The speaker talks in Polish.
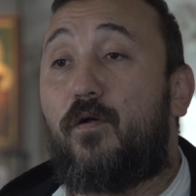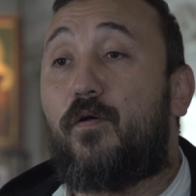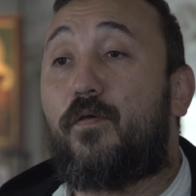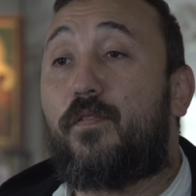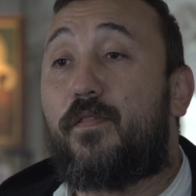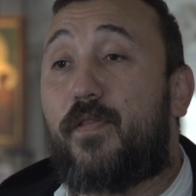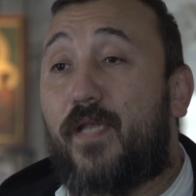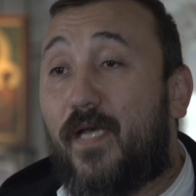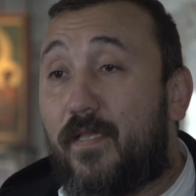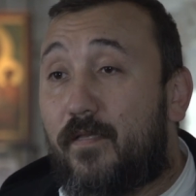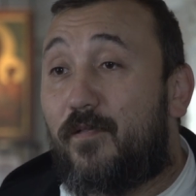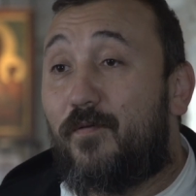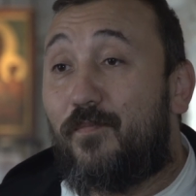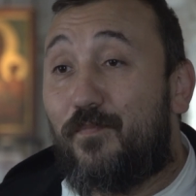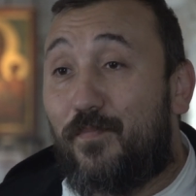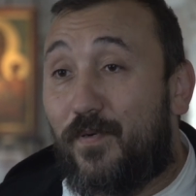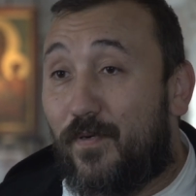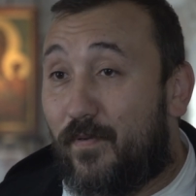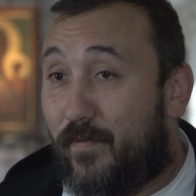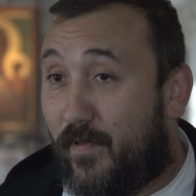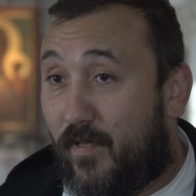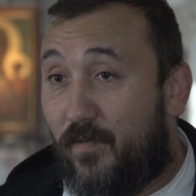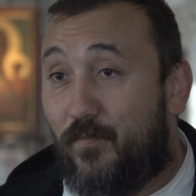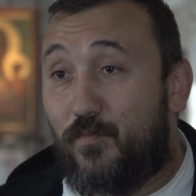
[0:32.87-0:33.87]
ostatnim
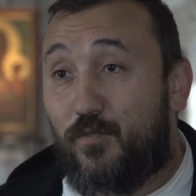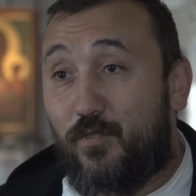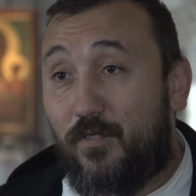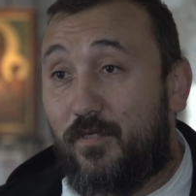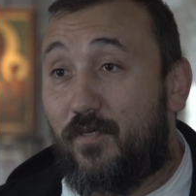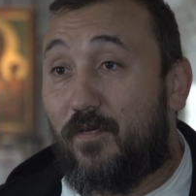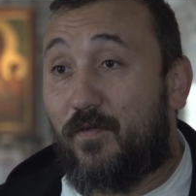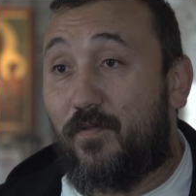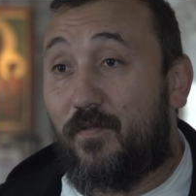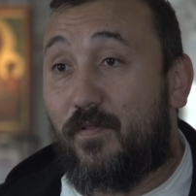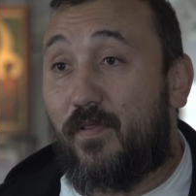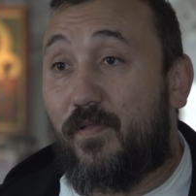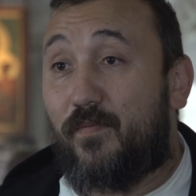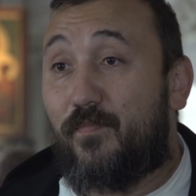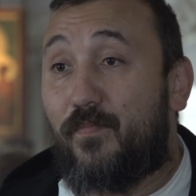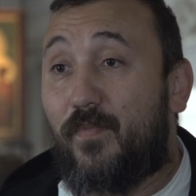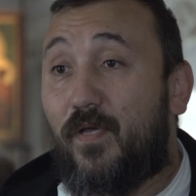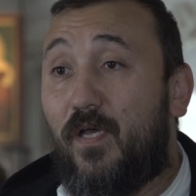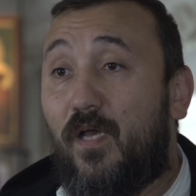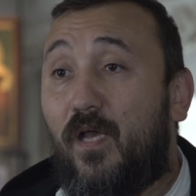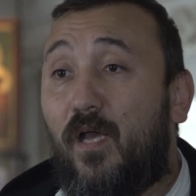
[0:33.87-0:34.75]
polskim żyjącym.